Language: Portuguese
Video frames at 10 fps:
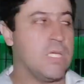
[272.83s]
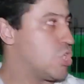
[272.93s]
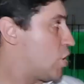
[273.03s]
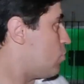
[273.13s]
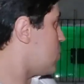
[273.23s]

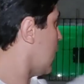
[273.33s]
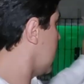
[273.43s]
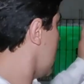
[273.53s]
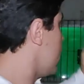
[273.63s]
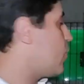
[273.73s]
Estamos
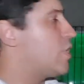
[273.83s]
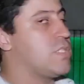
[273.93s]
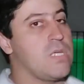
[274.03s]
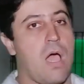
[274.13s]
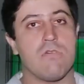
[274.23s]
aqui em
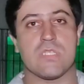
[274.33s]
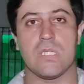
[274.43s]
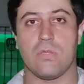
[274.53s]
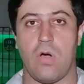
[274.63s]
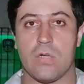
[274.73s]
frente ao
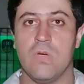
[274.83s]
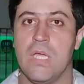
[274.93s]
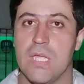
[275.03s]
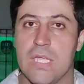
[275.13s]
escritório